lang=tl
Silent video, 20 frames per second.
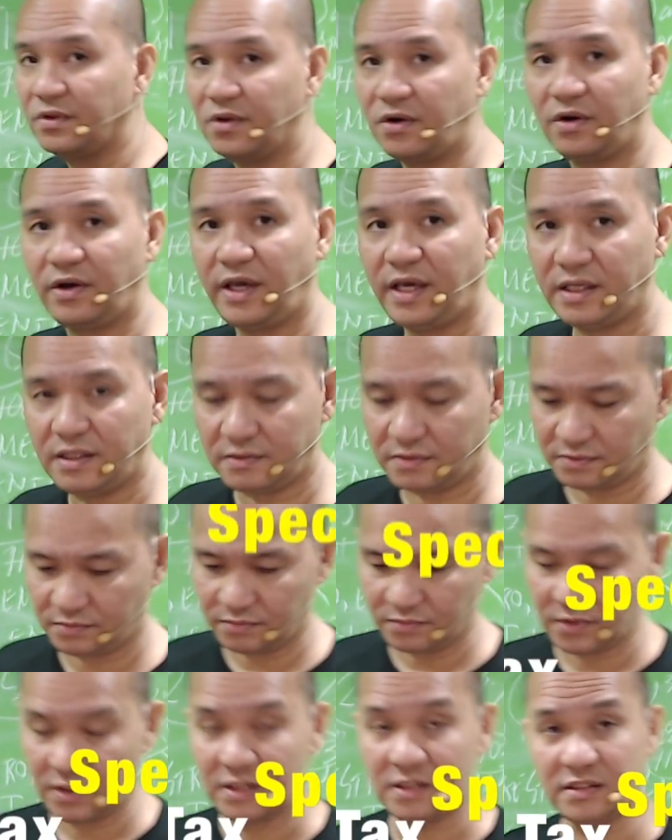Okay?
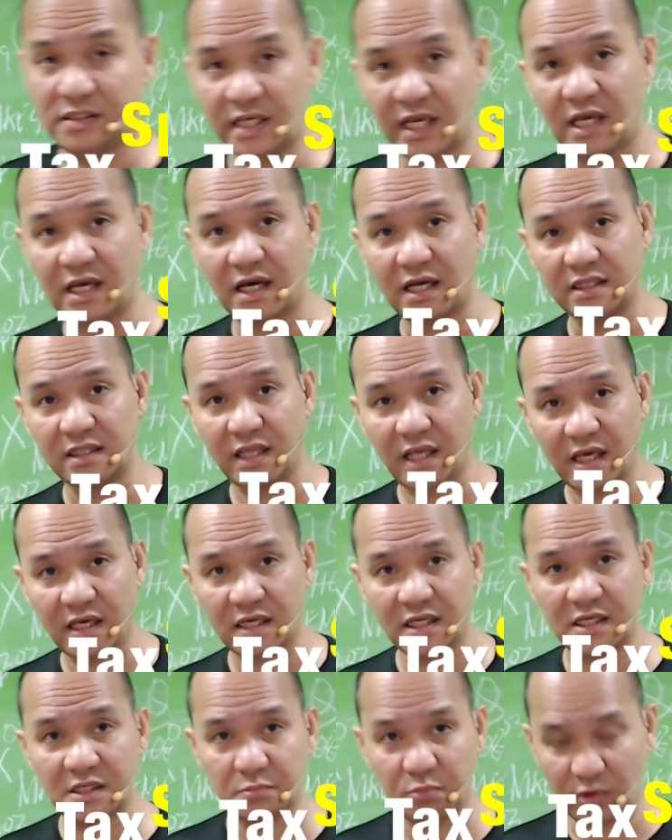Check at
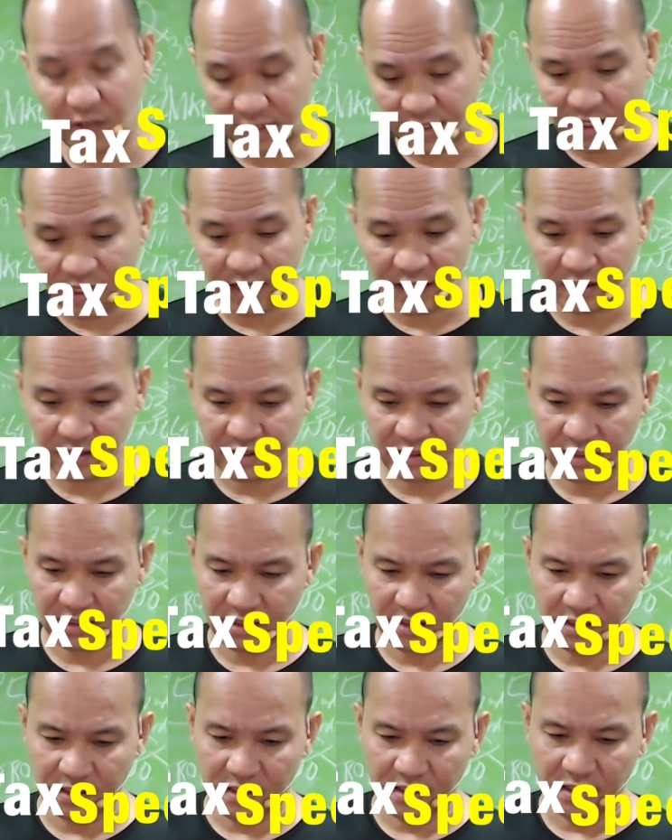X, pwede.
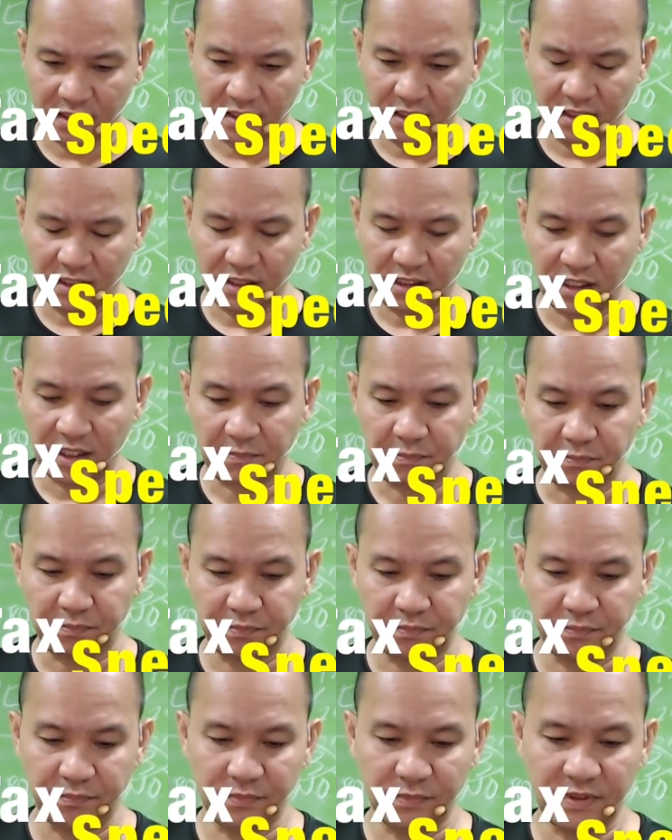If
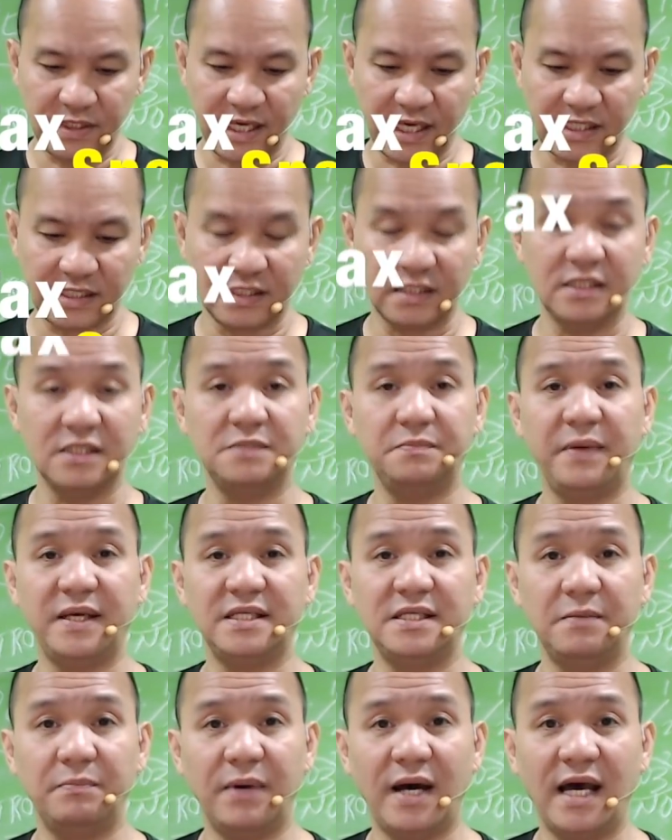yes,
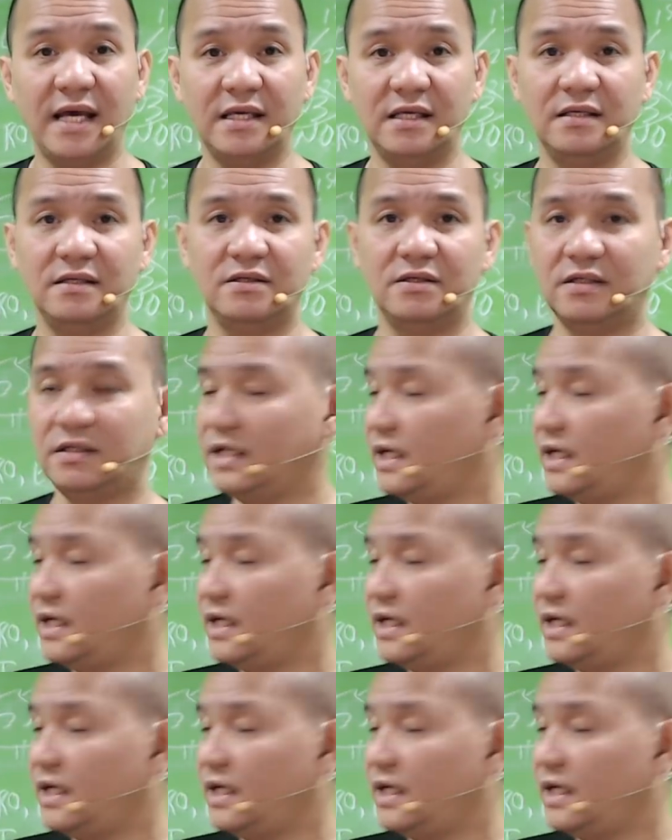specify. O,